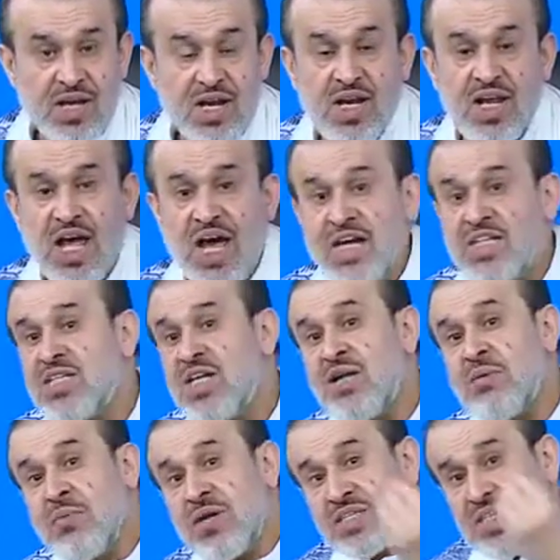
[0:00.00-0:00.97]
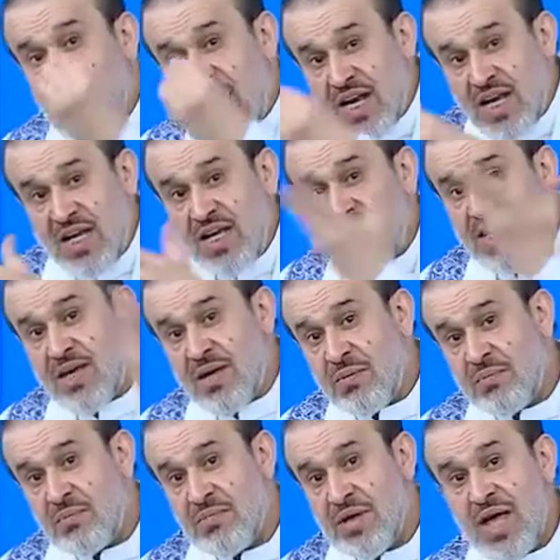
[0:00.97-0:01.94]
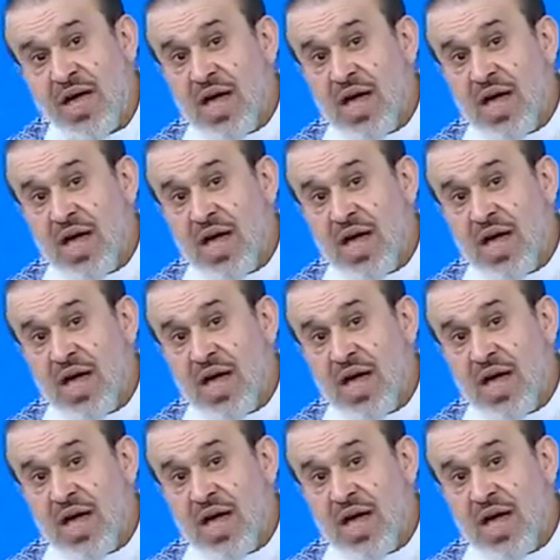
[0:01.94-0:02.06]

لاجل مصالحهم